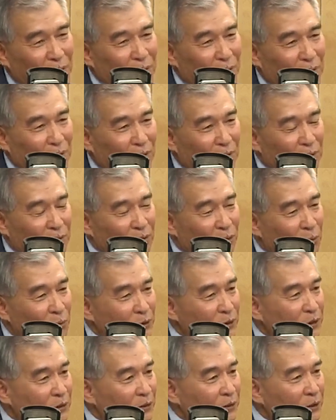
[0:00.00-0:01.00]
어,
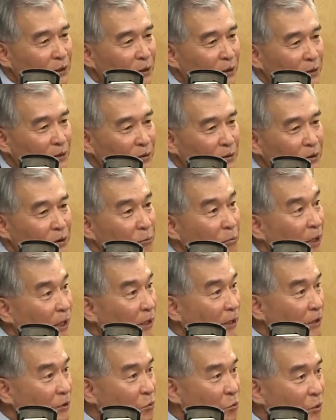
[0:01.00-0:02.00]
서울시 의회는 지금
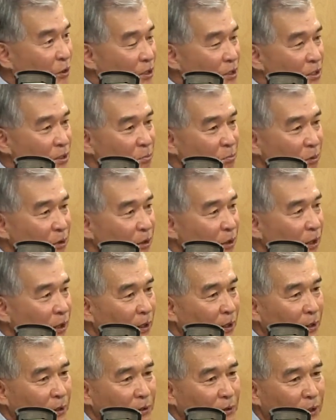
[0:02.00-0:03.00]
회기 중에 있습니다.